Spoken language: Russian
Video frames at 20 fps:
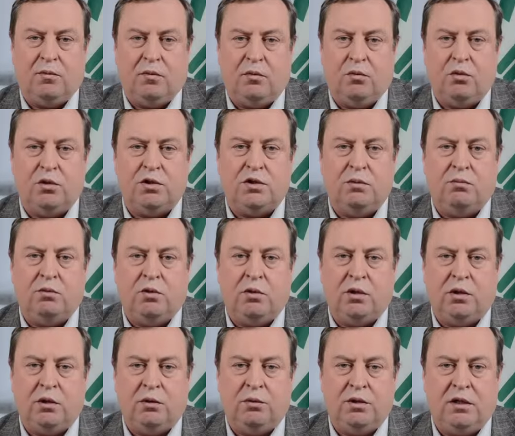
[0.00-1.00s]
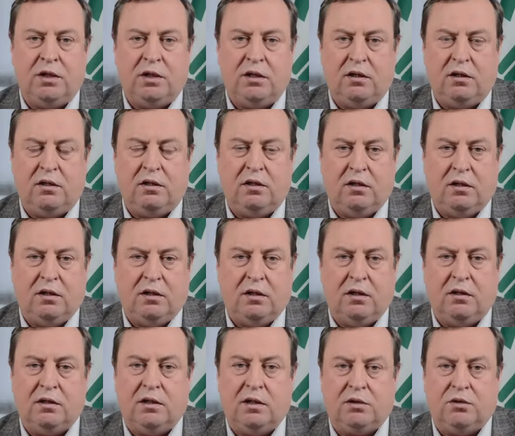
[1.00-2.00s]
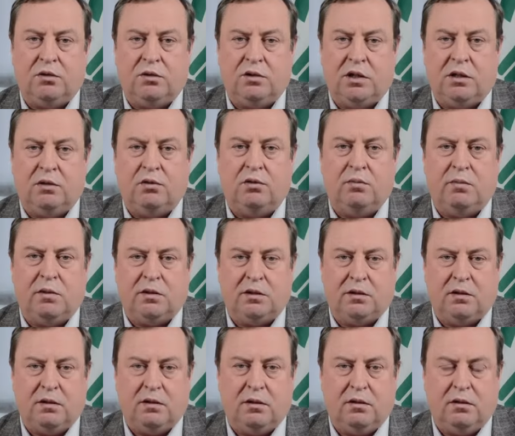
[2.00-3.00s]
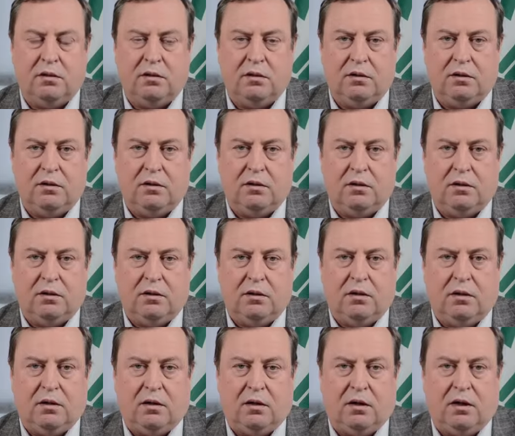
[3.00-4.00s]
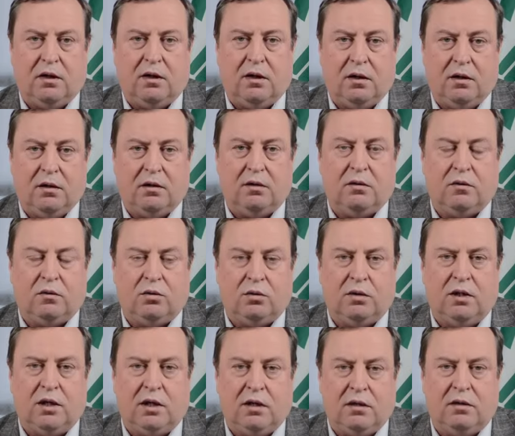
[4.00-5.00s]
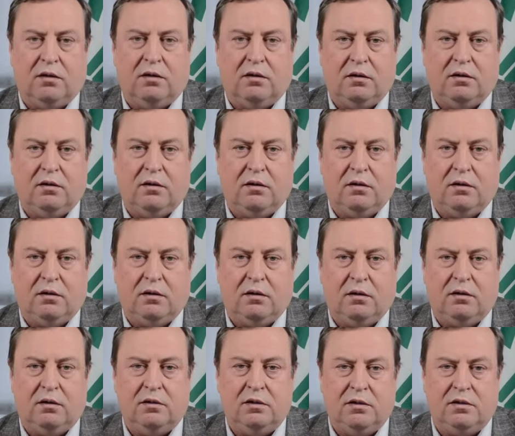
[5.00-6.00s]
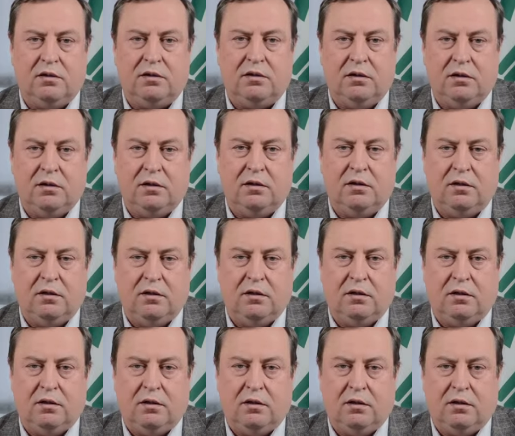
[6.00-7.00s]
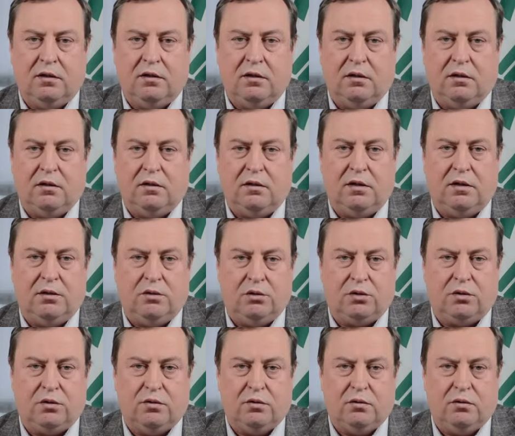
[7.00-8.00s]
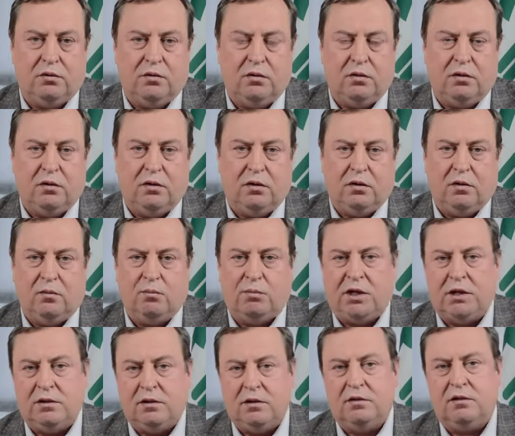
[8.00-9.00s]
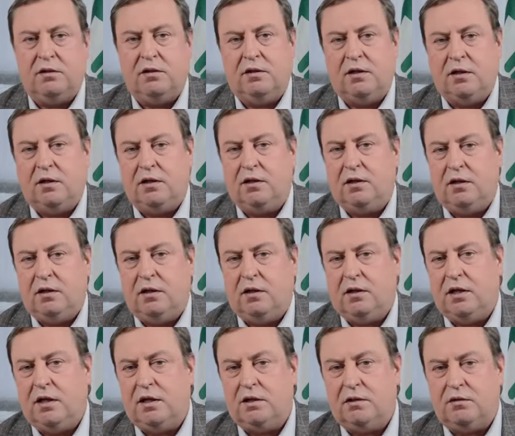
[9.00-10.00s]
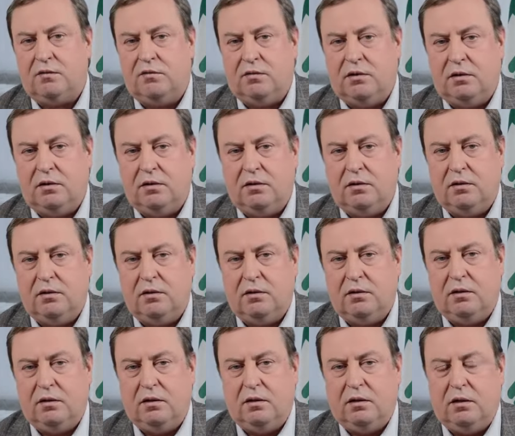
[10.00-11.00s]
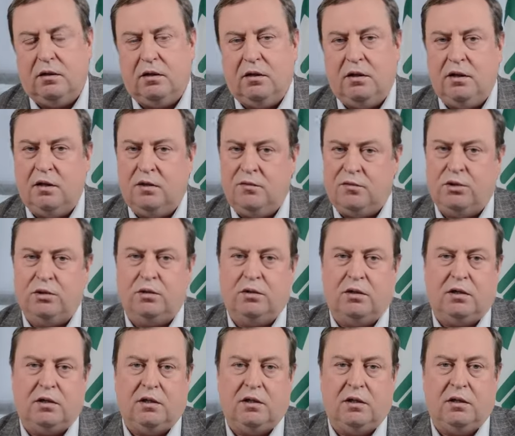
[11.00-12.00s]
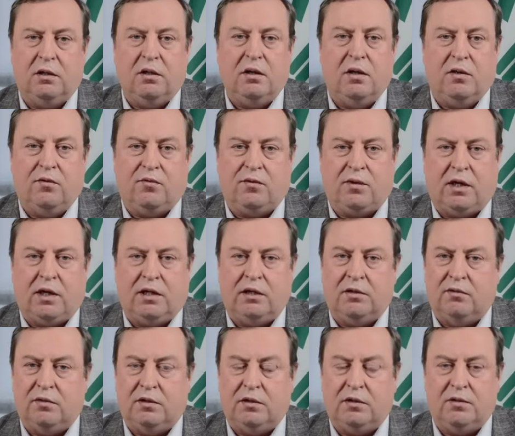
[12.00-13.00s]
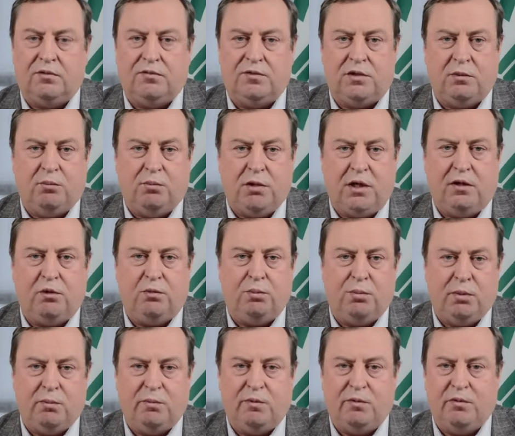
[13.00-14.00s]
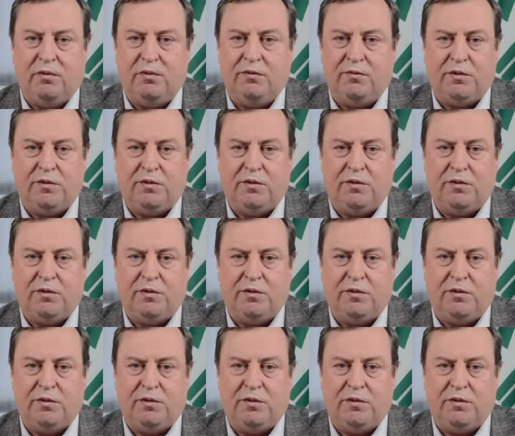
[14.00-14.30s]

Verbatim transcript: очень много людей э, должно задуматься, а куда нести денежку – платить за дорогие лекарства или все-таки вкладывать в себя любимого, в